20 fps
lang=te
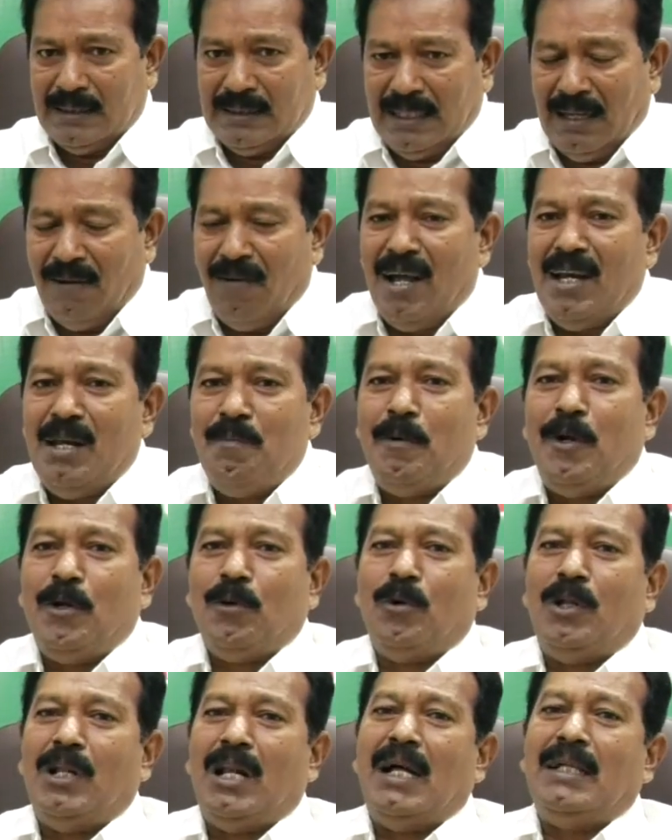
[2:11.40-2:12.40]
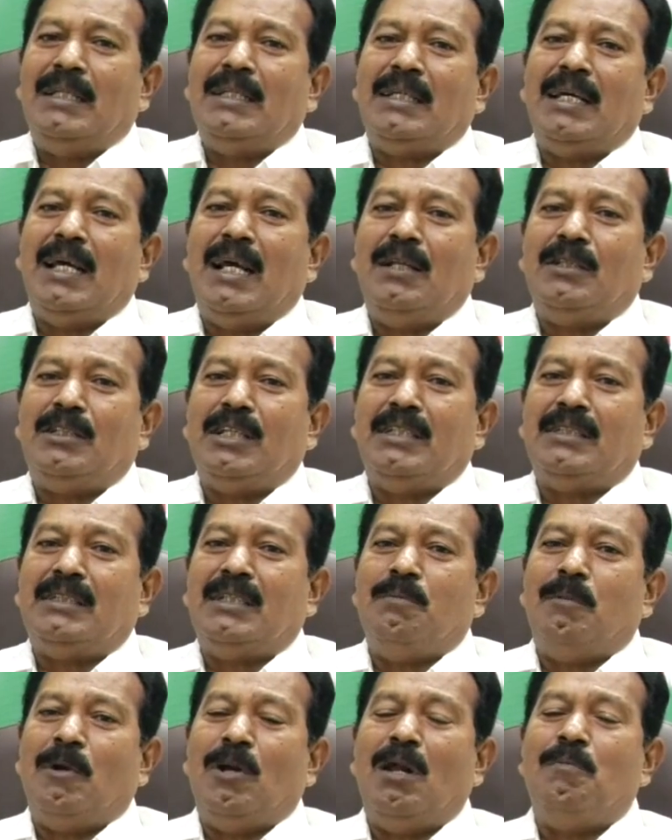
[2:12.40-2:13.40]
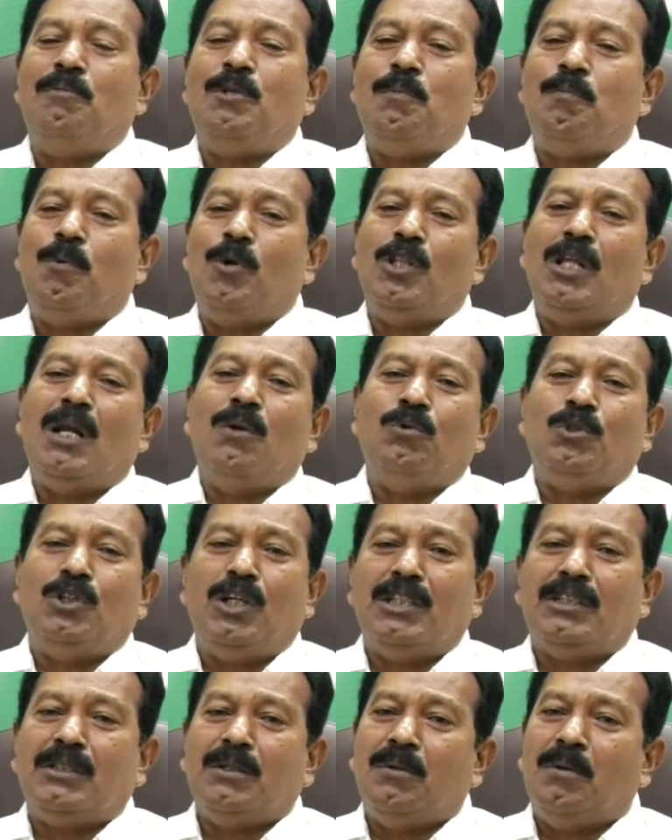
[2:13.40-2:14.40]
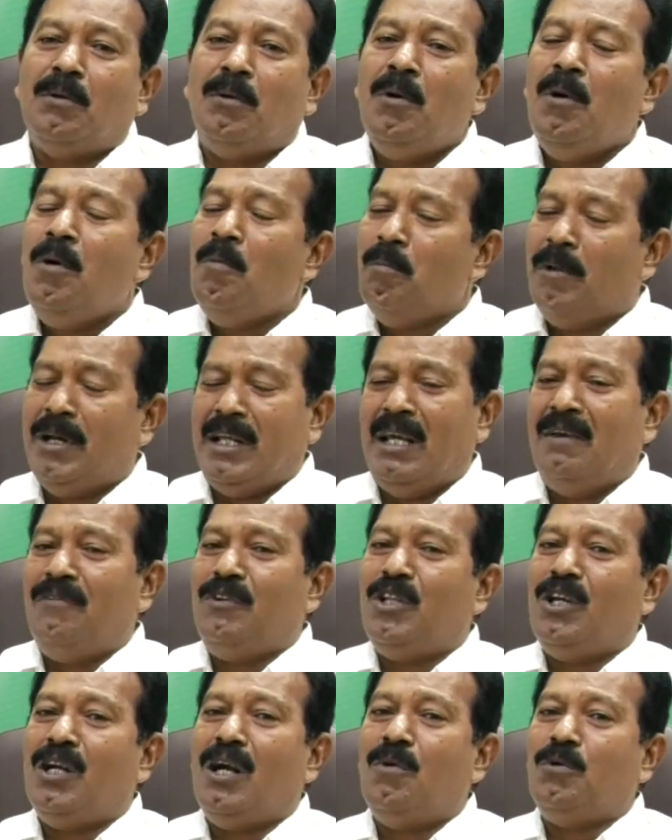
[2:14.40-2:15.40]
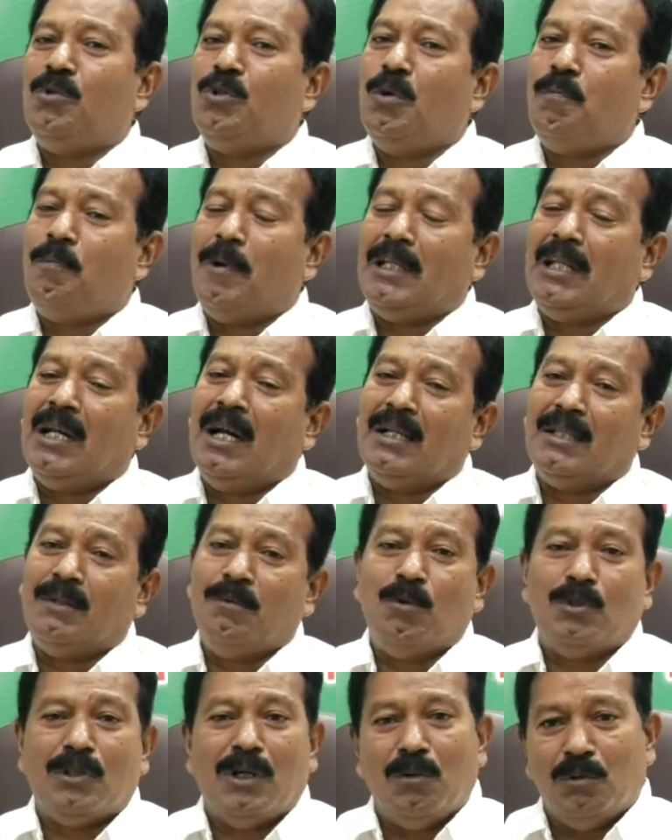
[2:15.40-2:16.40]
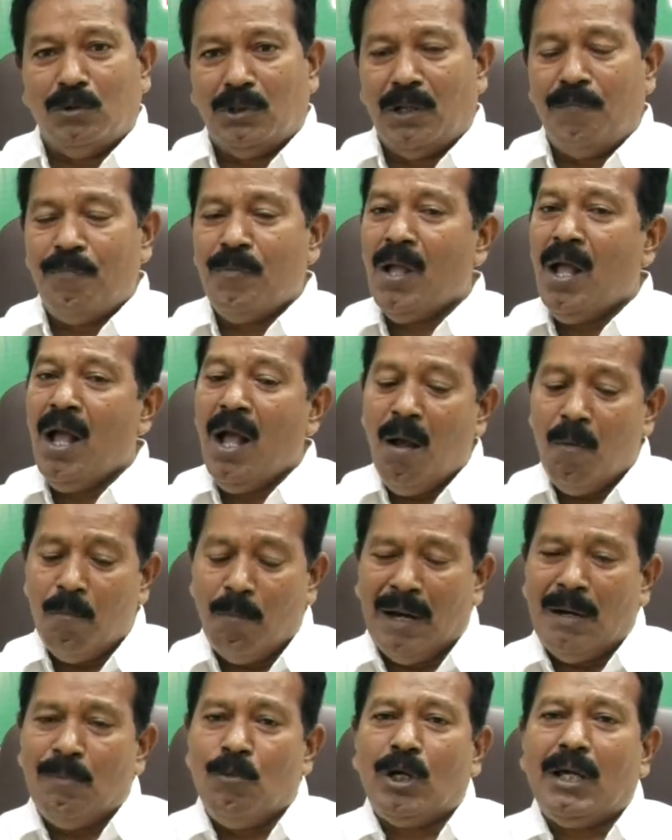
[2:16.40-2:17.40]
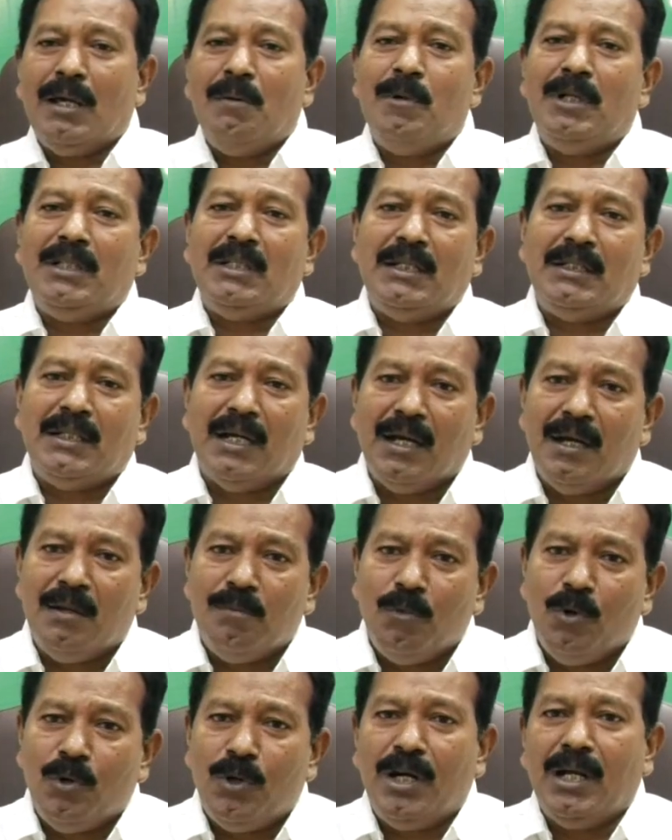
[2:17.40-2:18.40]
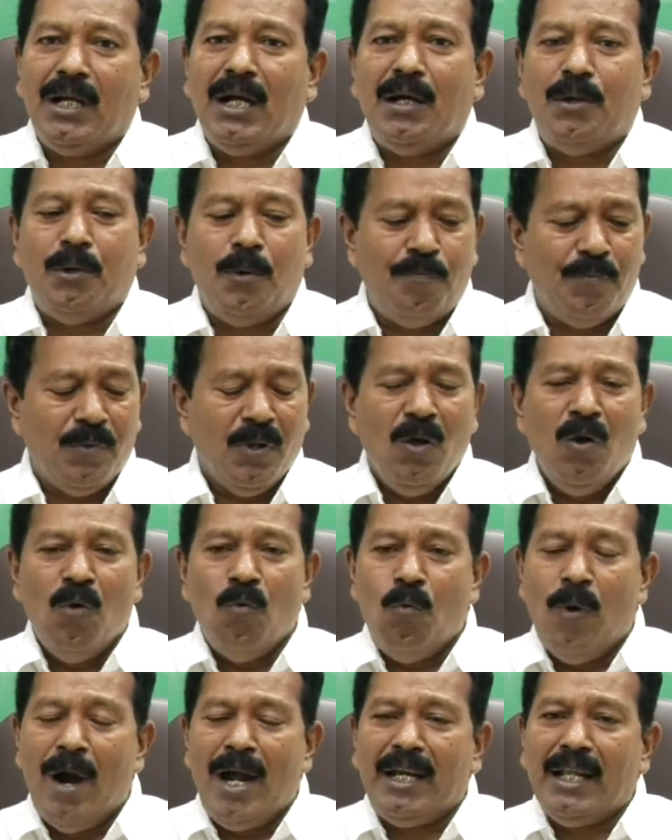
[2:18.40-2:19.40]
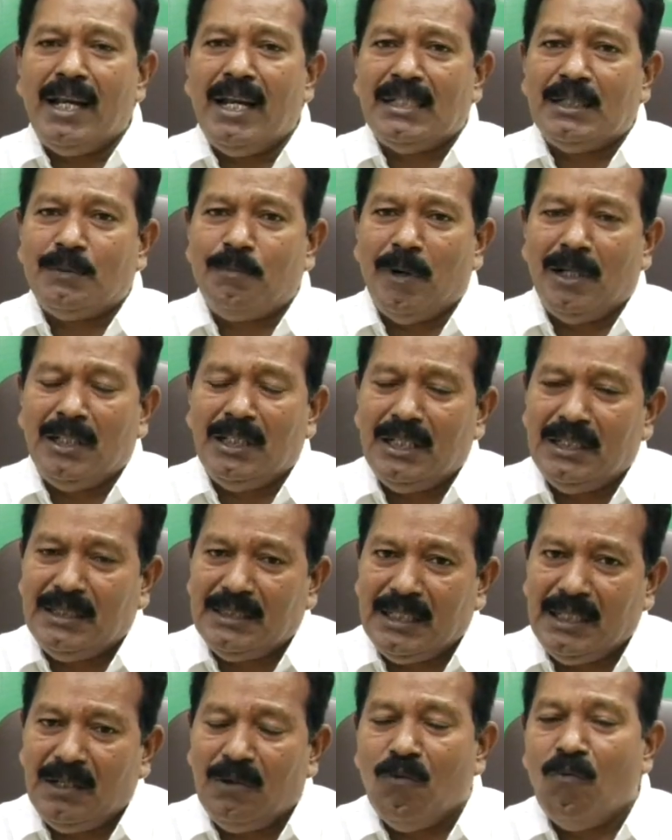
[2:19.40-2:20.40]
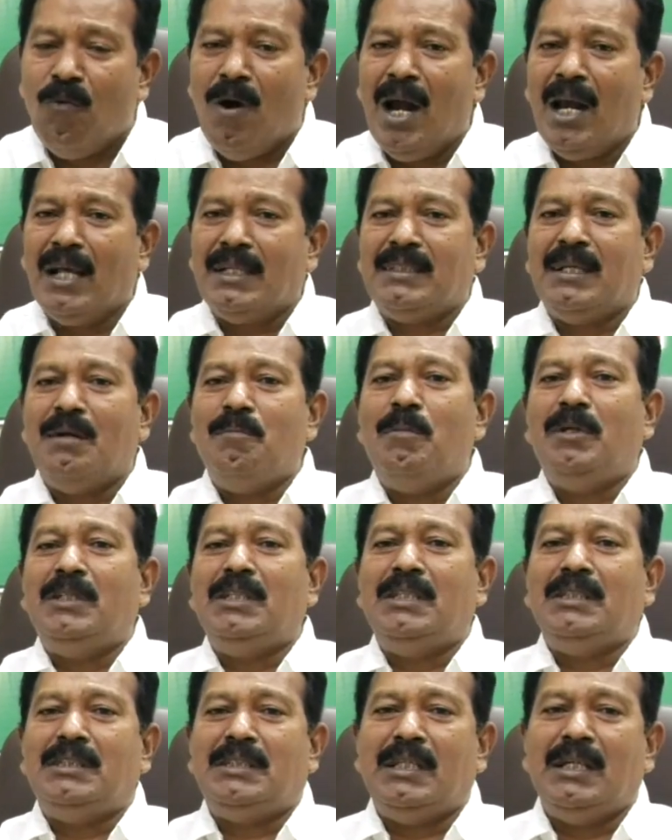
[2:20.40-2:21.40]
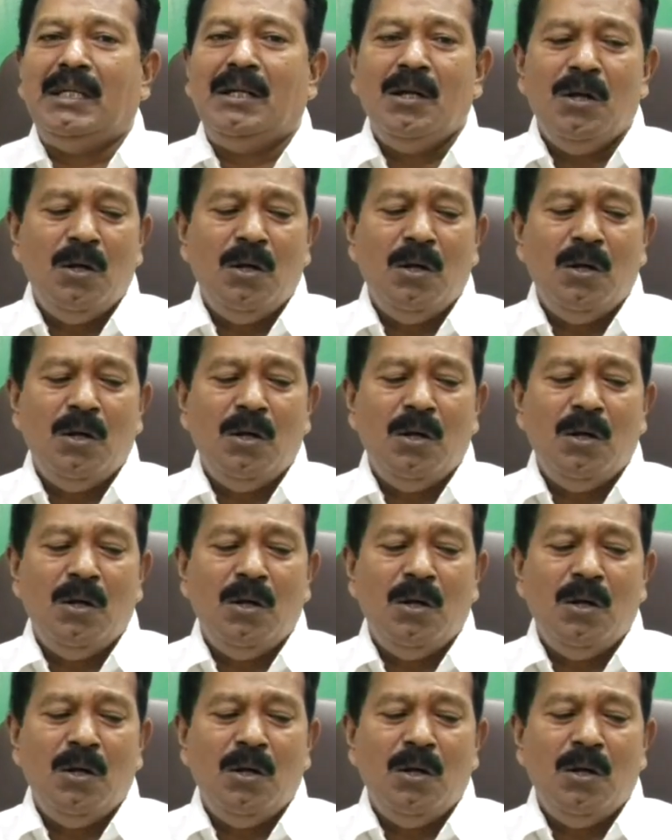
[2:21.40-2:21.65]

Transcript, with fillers: శవాన్ని పెట్టుకుని రాజకీయాలు చేసి మన లబ్ధి పొందిన ఉద్దేశం మరి ఏ విధంగా ఉందో ప్రజలకు అర్థమవుతా ఉంది మన ముఖ్యమంత్రి జగన్మోహన్ రెడ్డి గారు వెంటనే స్పందించి వాళ్ళకి సంబంధించి